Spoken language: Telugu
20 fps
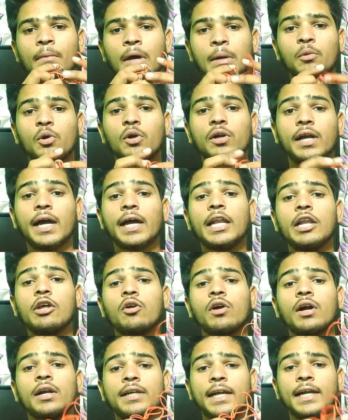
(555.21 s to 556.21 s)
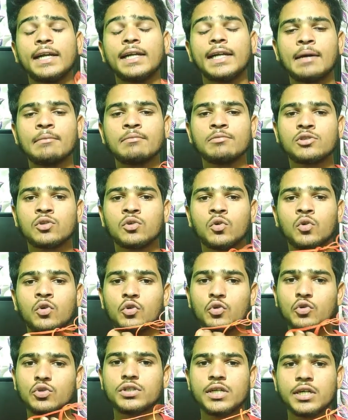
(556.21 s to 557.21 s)
మనము డైలీ ఒక టెన్ టైమ్స్
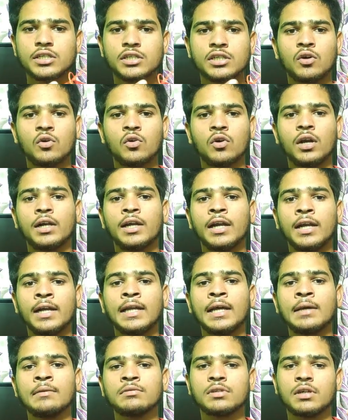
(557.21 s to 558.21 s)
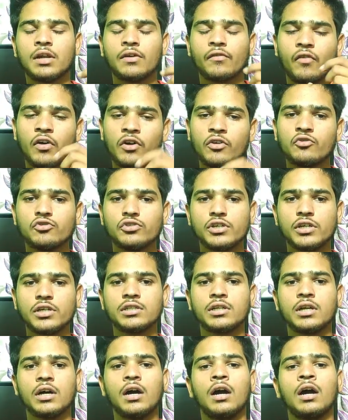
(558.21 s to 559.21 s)
యూస్ చేసినా కూడా టెన్ టైమ్స్ రగ్గా యూస్
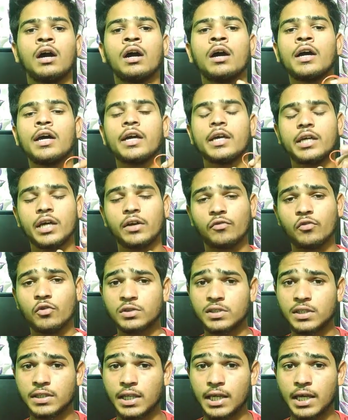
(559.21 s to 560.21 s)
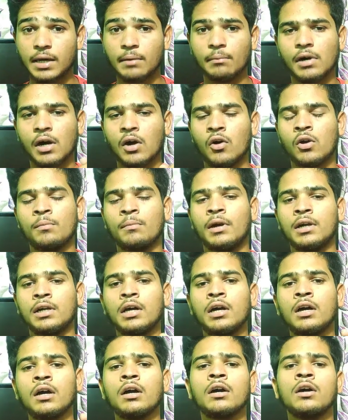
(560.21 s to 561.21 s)
చేసిన ఇయర్ ఫోన్స్ అయితే ఏం కావన్నమాట
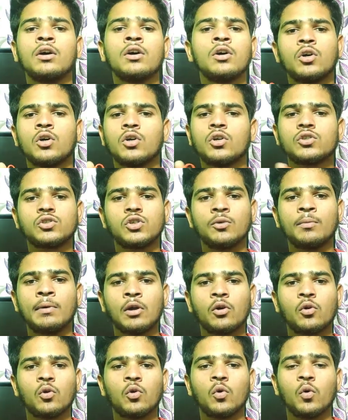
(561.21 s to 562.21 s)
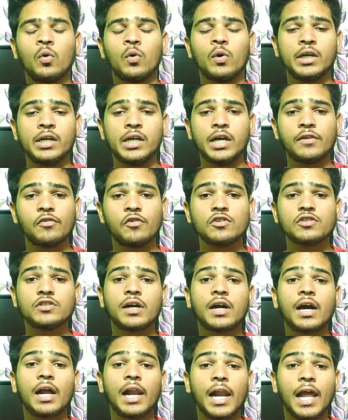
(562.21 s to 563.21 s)
సో మనకు ఇయర్ ఫోన్స్
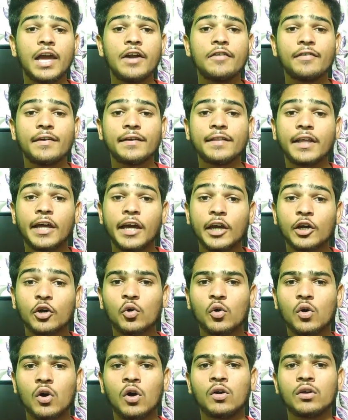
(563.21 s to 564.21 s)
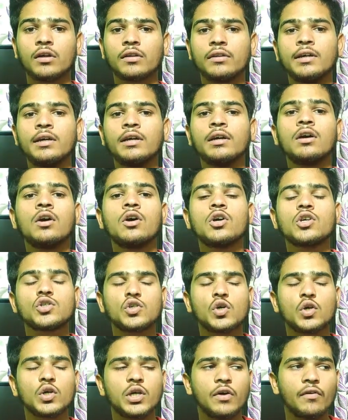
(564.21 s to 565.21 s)
యొక్క లైఫ్ అయితే ఎక్కువగా ఉంటుంది
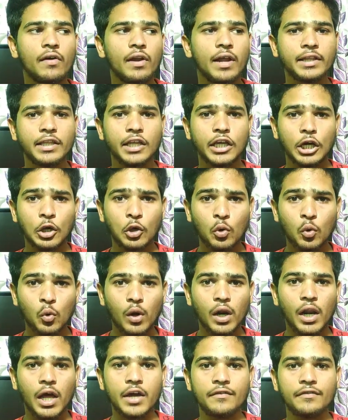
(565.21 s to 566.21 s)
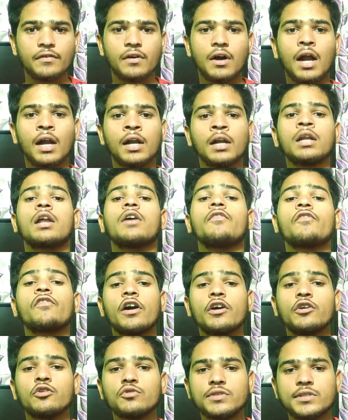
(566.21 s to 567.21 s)
సో ఎవరైతే ఎక్కువ లైఫ్ అండ్
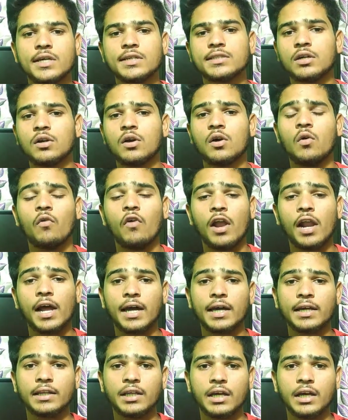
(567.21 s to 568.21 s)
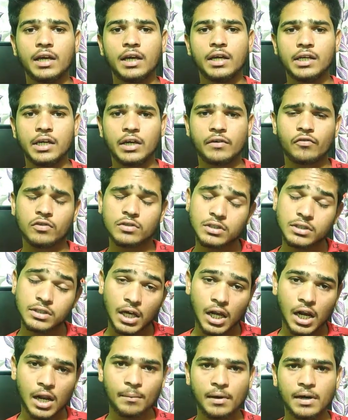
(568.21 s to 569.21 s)
రఫ్గా యూజ్ చేస్తారో వాళ్ళకైతే ఇయర్ ఫోన్స్
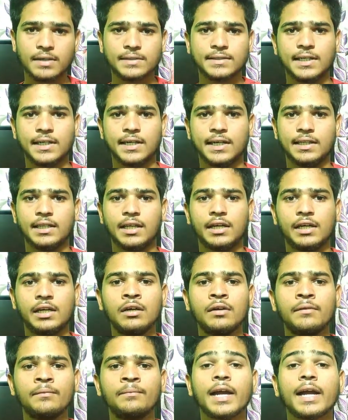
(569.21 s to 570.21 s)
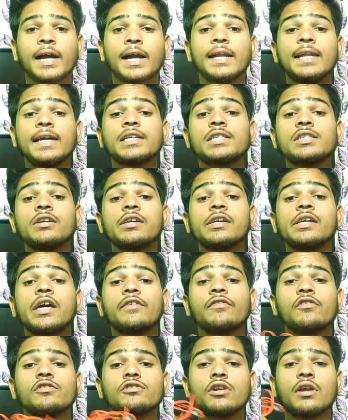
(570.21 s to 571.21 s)
చాలా బాగా సెట్ అవుతాయి కానీ నెక్స్ట్
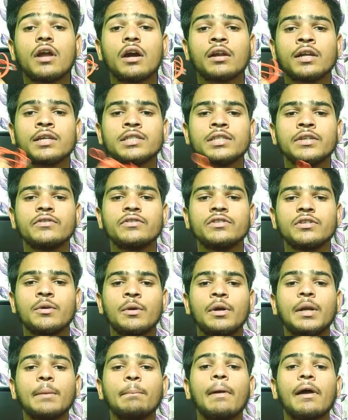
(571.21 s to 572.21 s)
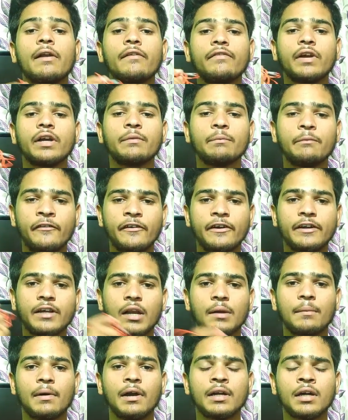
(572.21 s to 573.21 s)
ఇయర్ ఫోన్స్ నాకు నచ్చిన విషయం ఏంటంటే పర్ఫెక్ట్ ఫిట్
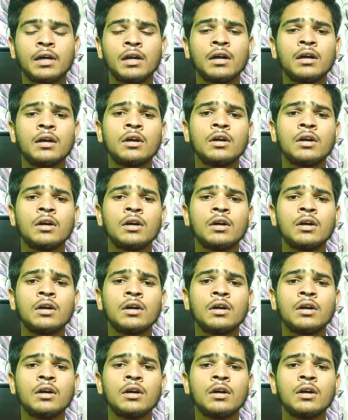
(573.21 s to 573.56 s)
అనమాట